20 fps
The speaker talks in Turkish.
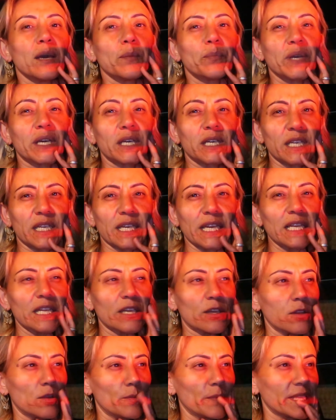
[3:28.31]
Bir
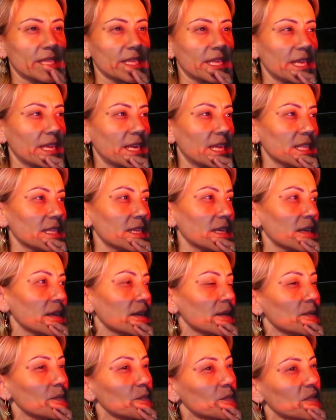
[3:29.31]
40-50 kilometre
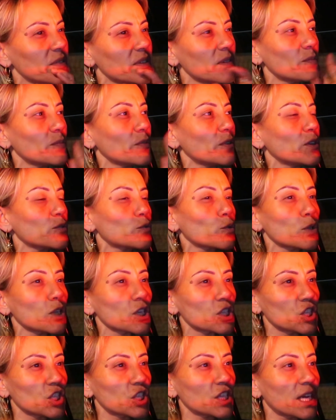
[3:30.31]
herhalde bir böyle
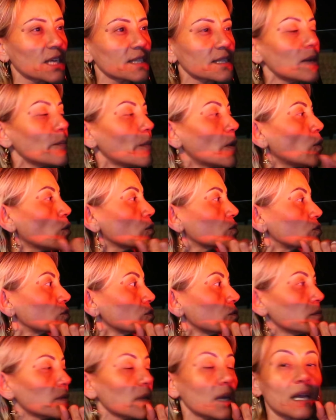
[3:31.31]
dolaşacağız ama olsun.